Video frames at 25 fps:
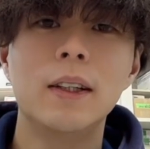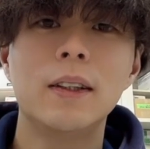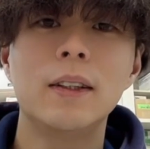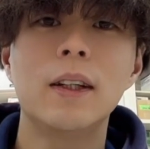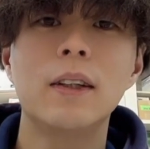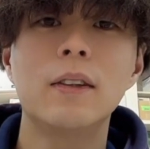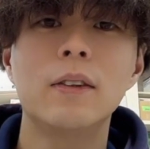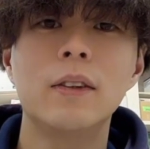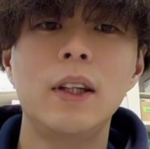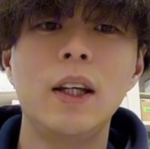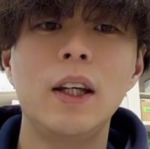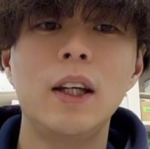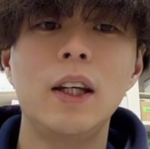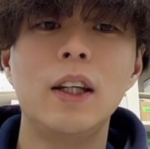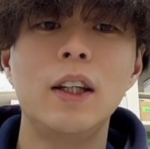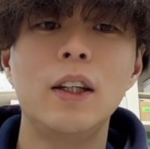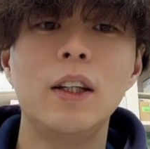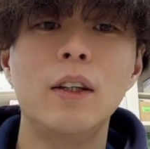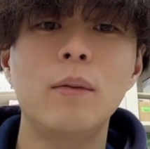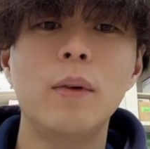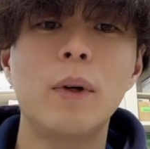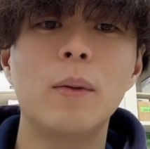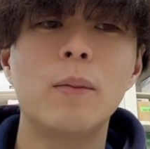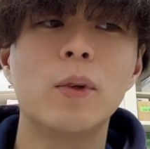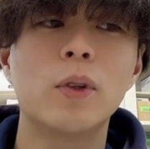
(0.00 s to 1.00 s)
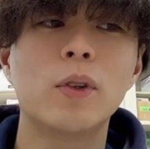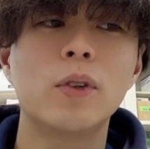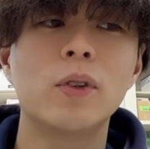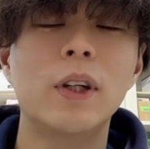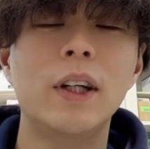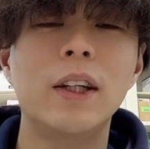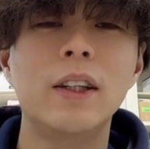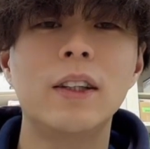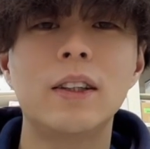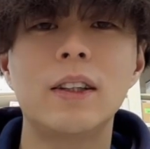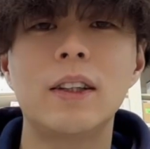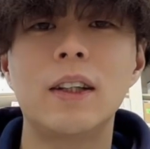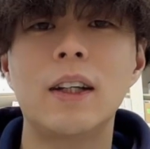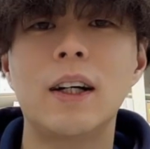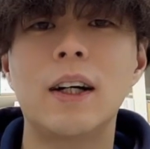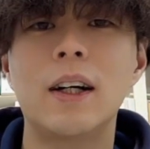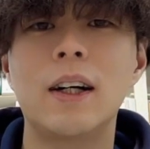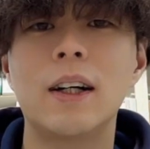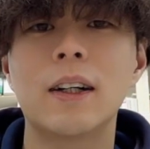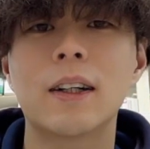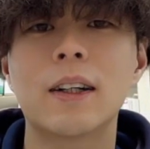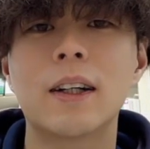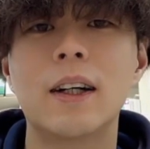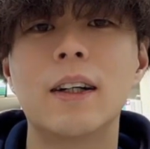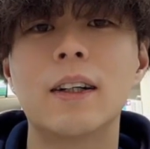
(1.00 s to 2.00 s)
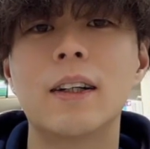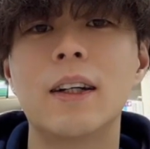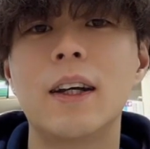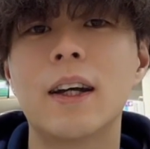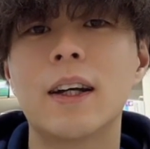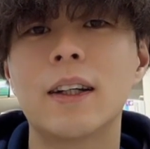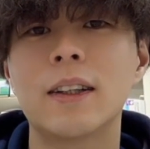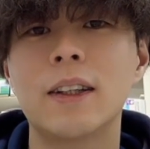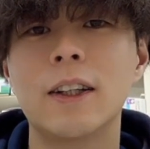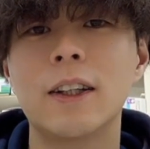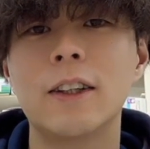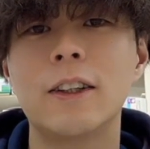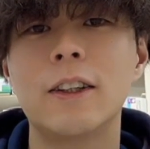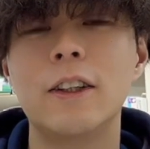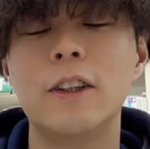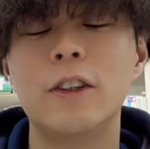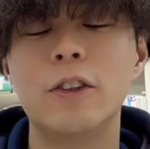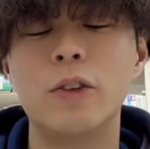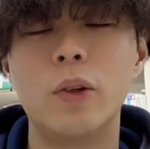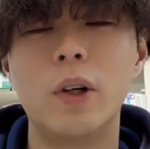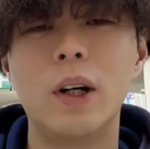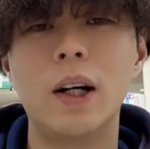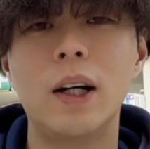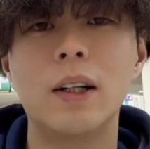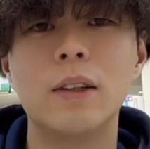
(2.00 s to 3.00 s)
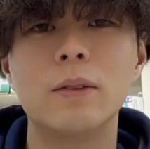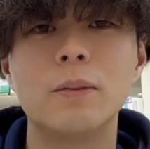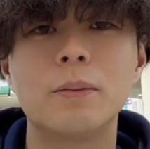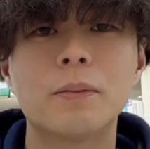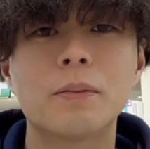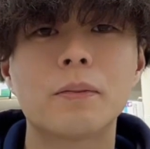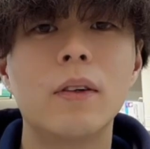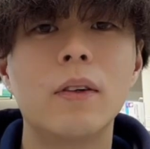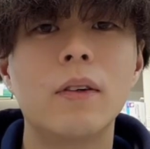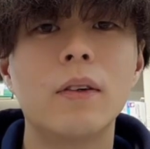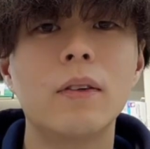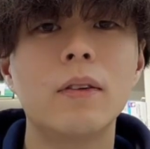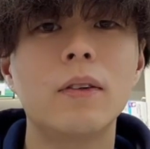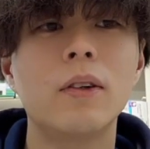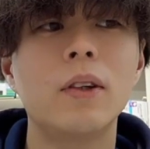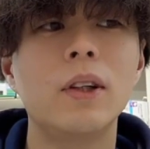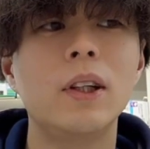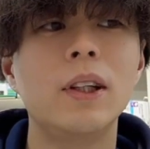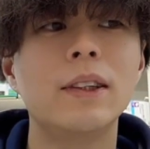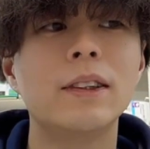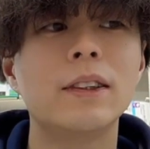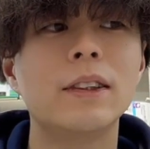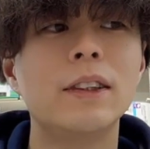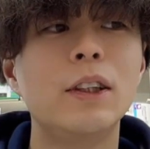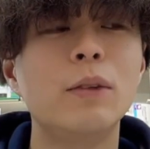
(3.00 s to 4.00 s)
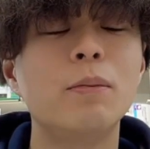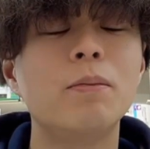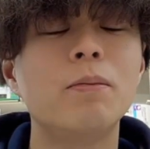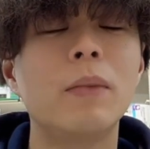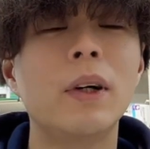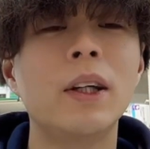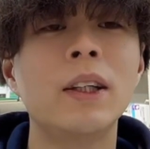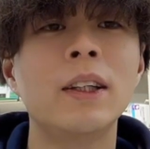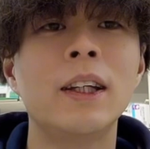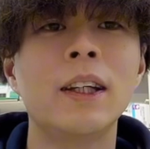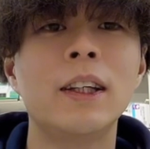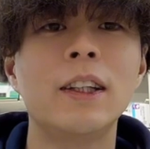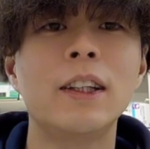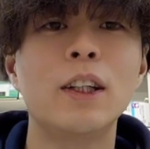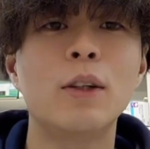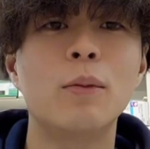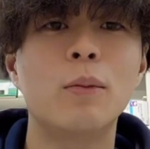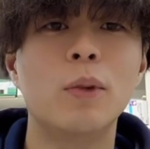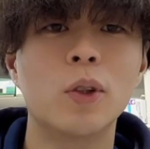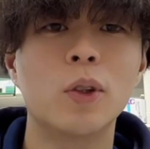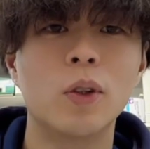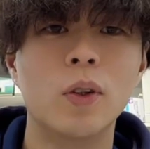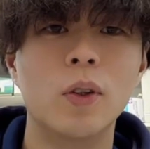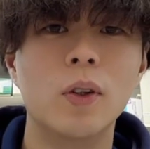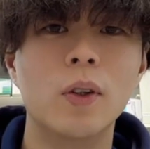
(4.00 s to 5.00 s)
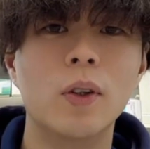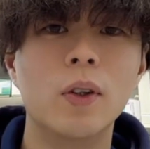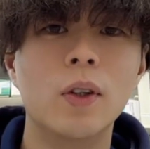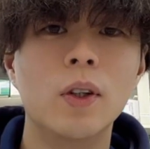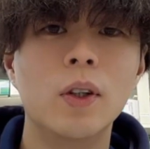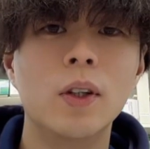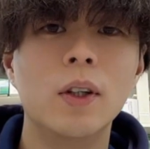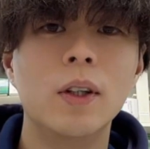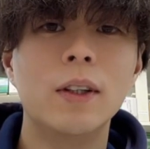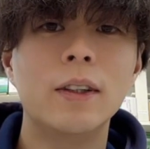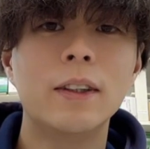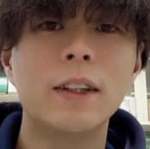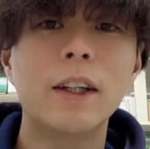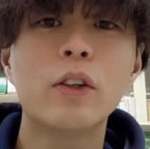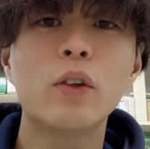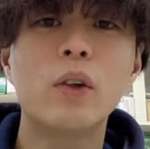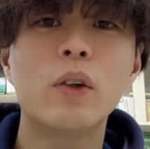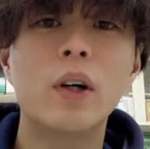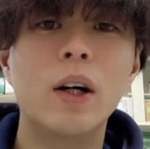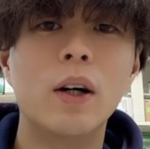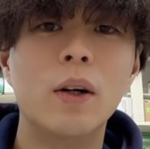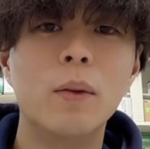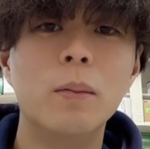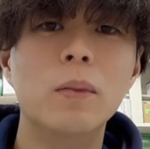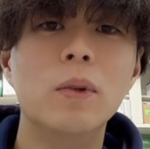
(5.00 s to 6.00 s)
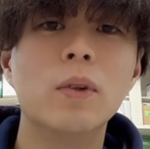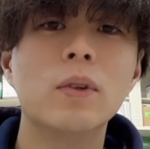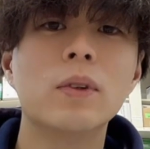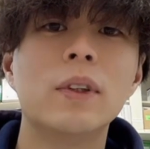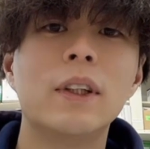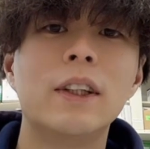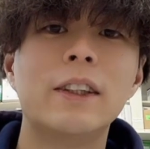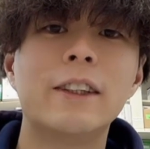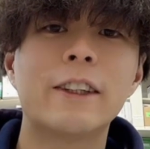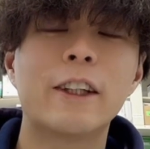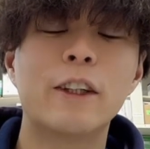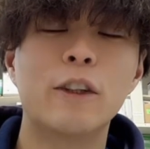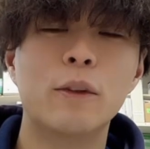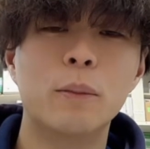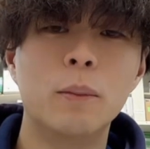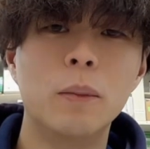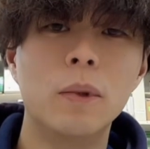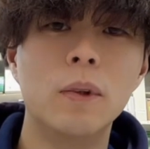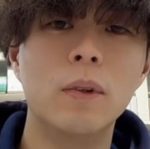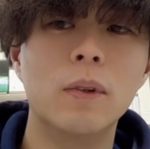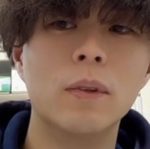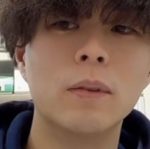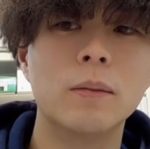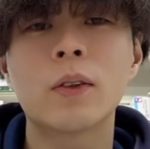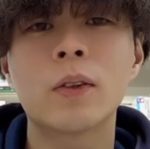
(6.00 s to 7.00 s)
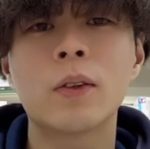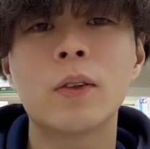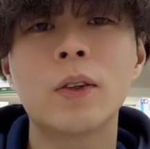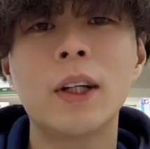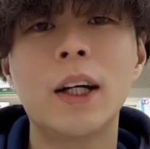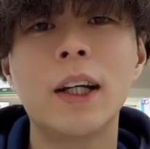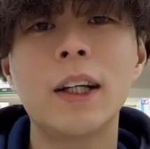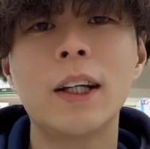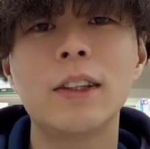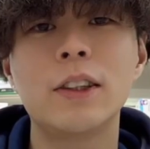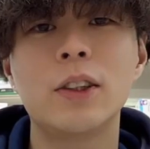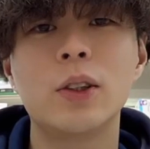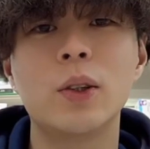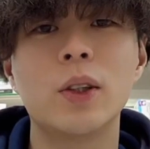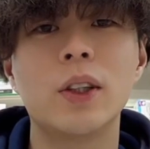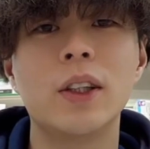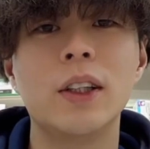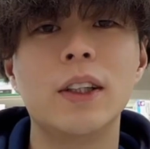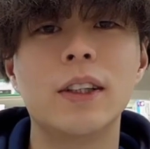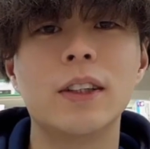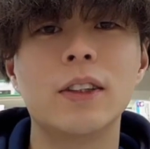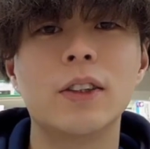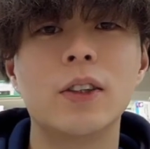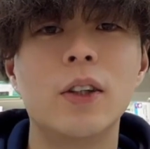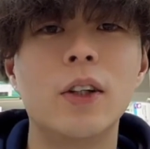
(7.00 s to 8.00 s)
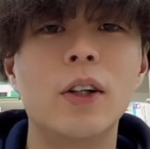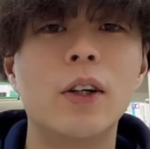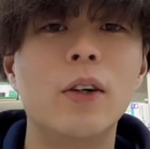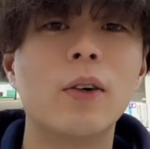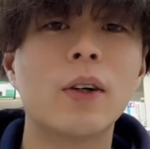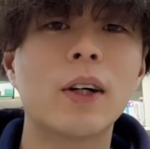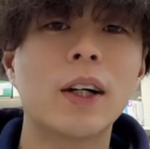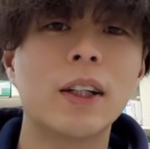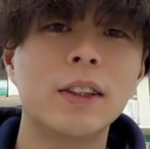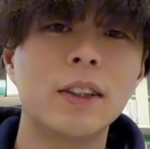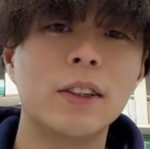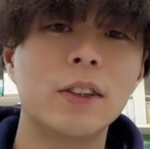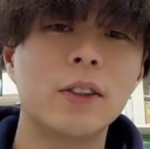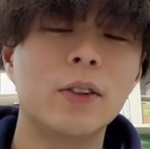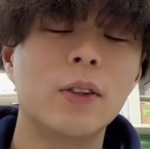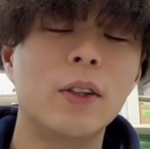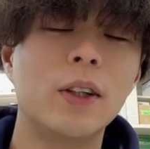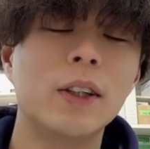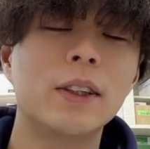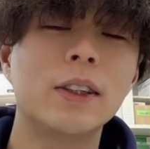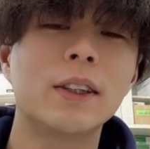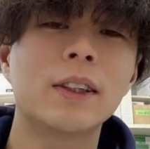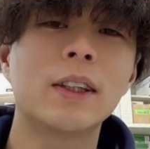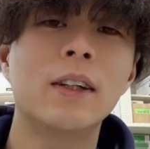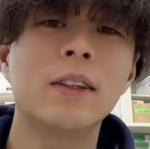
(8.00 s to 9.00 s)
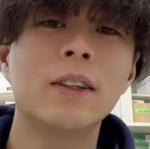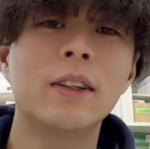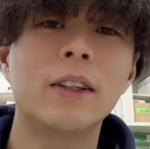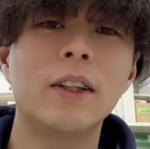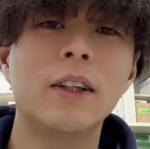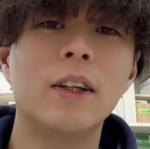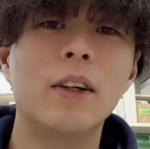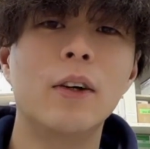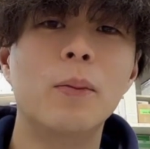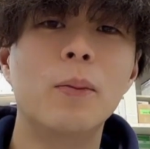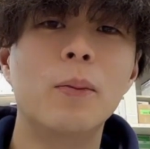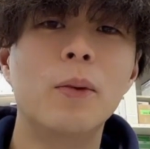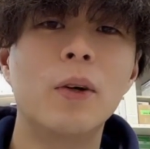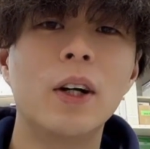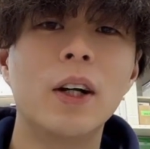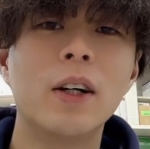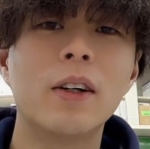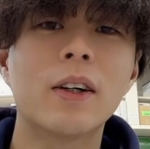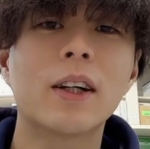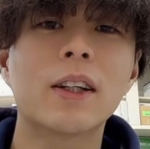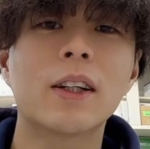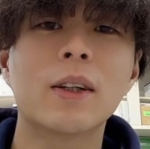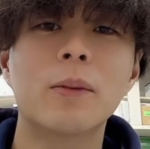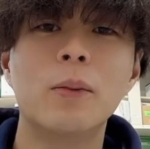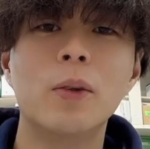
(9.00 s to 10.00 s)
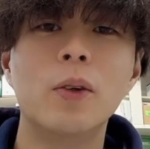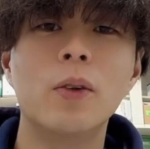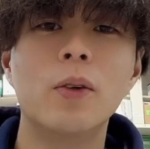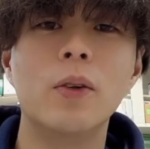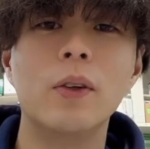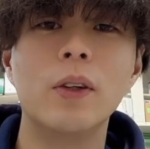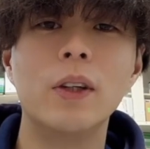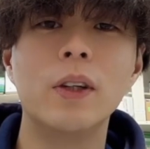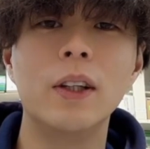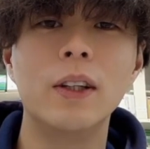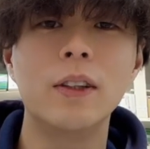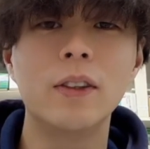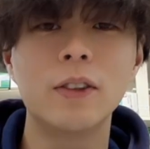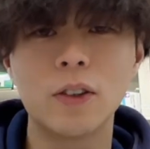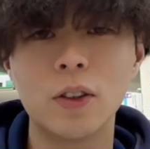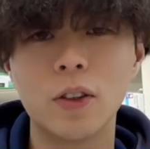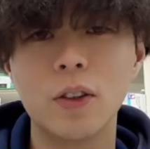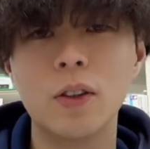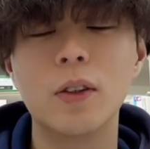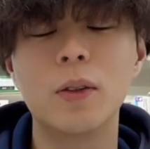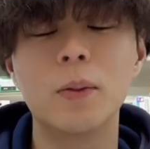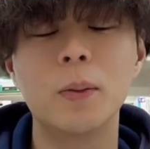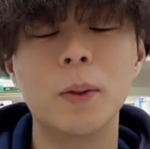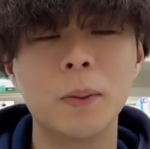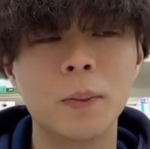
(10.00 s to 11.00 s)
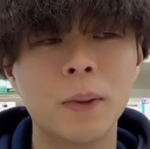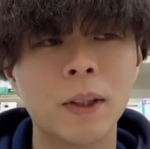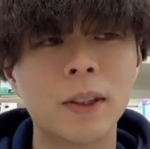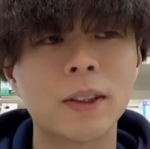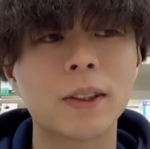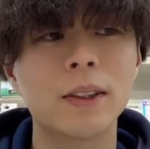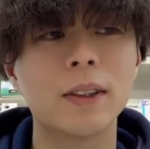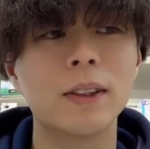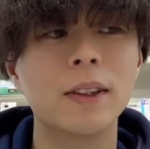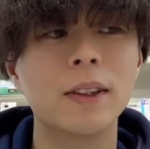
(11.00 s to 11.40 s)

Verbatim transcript: なので今僕が言った考え方っていうのは本当に一般的なものだとは思うんですけども、この話を聞いてそれはおかしい、それは違うって思われる方もいると思います。